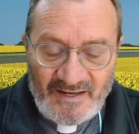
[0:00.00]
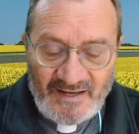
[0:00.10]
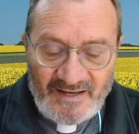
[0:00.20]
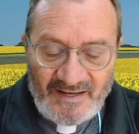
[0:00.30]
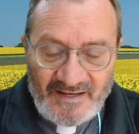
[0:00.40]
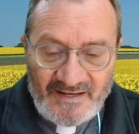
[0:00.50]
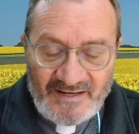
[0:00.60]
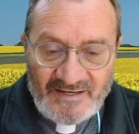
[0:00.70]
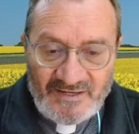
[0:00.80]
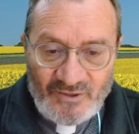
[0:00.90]
è
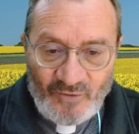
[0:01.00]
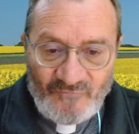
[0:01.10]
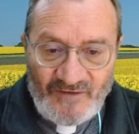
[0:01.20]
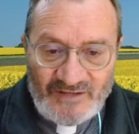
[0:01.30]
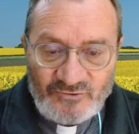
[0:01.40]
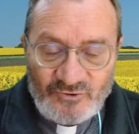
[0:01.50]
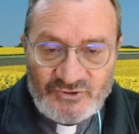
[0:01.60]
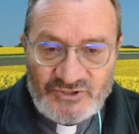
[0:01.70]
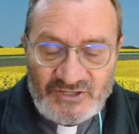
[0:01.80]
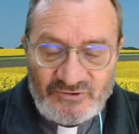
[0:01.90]
fatto
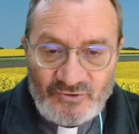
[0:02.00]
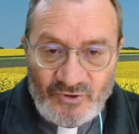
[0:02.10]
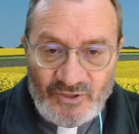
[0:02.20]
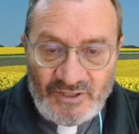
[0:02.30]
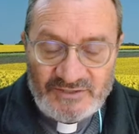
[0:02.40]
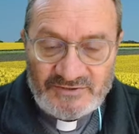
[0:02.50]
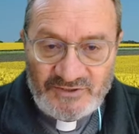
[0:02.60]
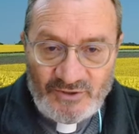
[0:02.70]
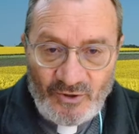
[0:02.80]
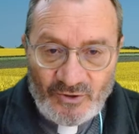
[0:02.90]
oggetto
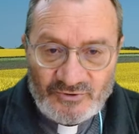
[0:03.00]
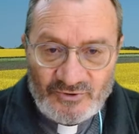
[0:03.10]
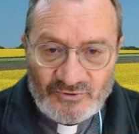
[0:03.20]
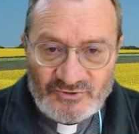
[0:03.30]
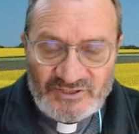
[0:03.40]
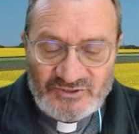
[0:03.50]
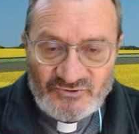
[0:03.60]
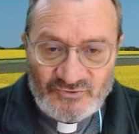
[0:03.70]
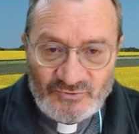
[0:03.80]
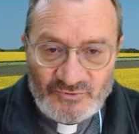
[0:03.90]
di odio, di
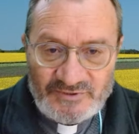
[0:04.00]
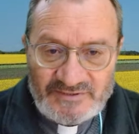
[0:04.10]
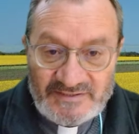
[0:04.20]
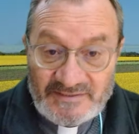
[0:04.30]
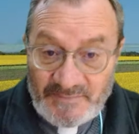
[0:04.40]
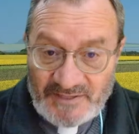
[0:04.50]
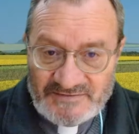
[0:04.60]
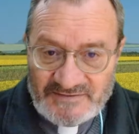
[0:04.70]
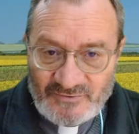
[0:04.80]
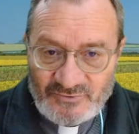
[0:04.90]
insulti, di
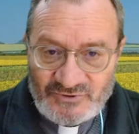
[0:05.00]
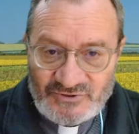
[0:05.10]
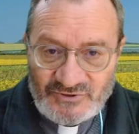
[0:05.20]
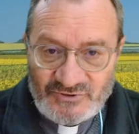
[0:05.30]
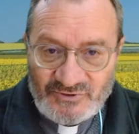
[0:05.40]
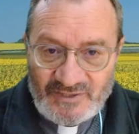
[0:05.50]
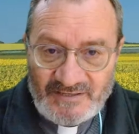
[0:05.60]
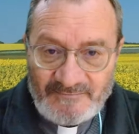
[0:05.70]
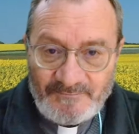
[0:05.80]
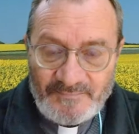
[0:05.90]

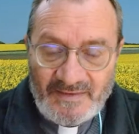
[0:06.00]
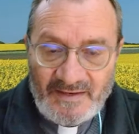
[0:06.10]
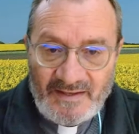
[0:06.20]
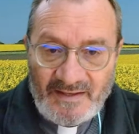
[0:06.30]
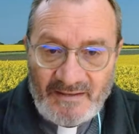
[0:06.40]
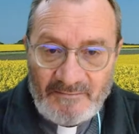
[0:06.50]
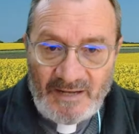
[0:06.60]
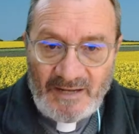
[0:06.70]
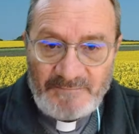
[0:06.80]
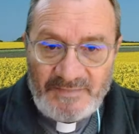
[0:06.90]
persecuzione.
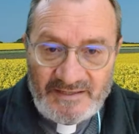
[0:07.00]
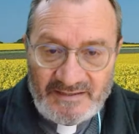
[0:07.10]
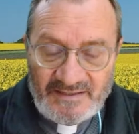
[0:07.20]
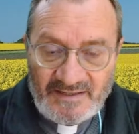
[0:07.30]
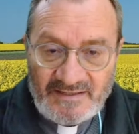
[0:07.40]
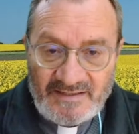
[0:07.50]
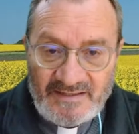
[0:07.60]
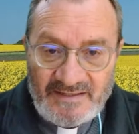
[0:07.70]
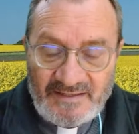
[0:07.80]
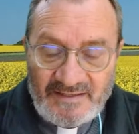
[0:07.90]
Ma perché?
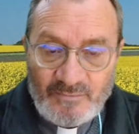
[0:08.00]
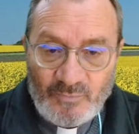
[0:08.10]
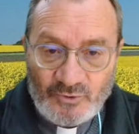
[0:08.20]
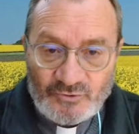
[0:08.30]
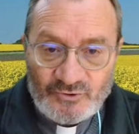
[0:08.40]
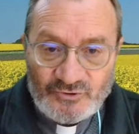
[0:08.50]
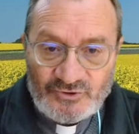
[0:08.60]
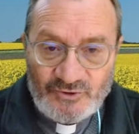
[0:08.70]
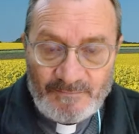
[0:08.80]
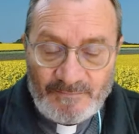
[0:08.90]
il mondo
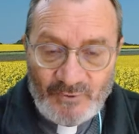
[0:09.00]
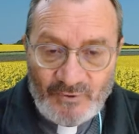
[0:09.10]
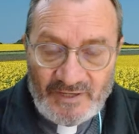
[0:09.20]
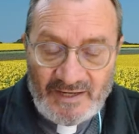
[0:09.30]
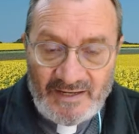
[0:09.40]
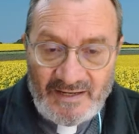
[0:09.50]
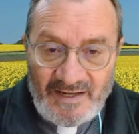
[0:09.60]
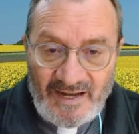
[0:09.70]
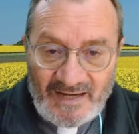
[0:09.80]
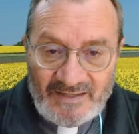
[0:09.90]
si oppone
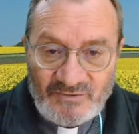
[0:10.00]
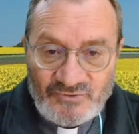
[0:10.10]
alla